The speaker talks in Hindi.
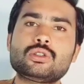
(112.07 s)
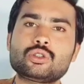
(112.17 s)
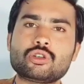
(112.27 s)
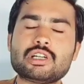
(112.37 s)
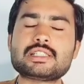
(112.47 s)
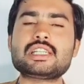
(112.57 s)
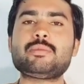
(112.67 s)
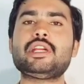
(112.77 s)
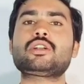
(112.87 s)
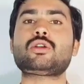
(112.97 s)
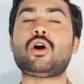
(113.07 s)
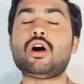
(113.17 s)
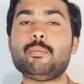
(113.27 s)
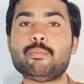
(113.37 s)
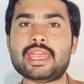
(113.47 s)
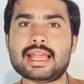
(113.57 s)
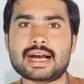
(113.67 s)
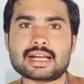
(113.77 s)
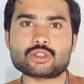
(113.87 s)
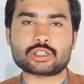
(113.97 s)
यूनिवर्सिटी भी टॉप में
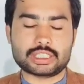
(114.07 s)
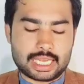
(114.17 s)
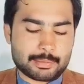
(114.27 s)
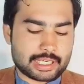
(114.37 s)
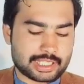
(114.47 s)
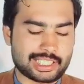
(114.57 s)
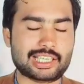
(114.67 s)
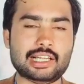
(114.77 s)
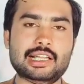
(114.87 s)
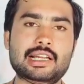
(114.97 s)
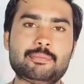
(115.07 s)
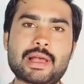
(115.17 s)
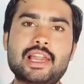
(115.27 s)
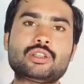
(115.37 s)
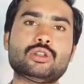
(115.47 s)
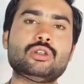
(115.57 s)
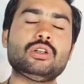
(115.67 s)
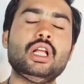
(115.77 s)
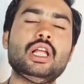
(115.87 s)
आ चुकी है मतलब कि पहले तो